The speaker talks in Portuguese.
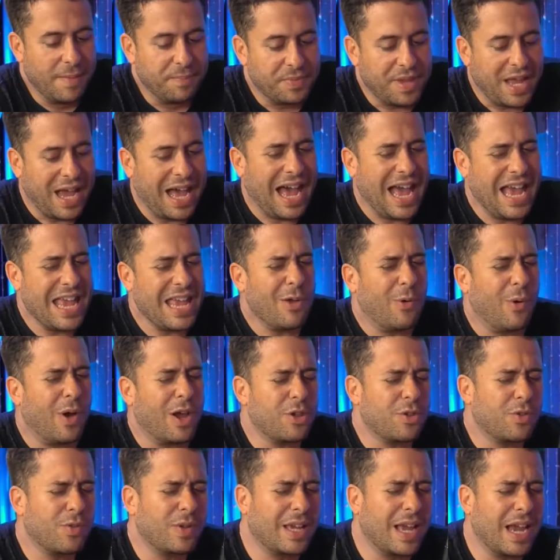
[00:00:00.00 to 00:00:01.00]
Aí eu
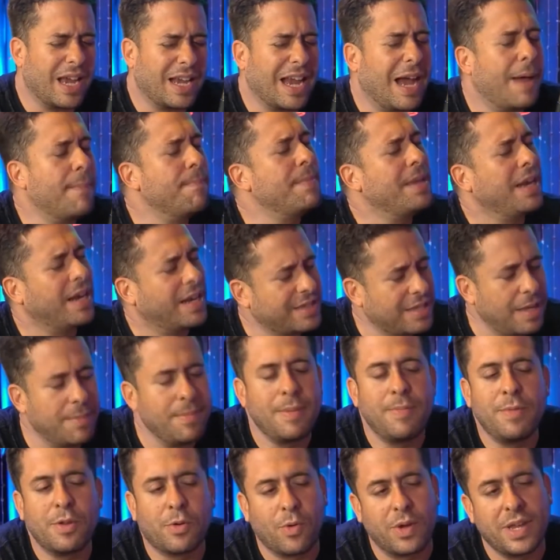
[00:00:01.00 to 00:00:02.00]
acho que a Camila
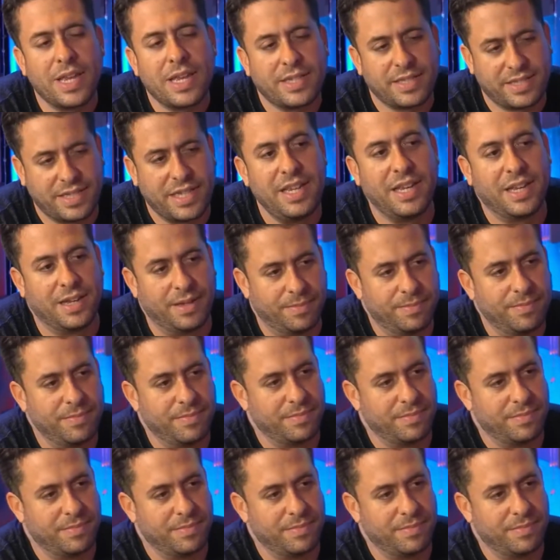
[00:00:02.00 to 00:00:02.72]
também me conhecia.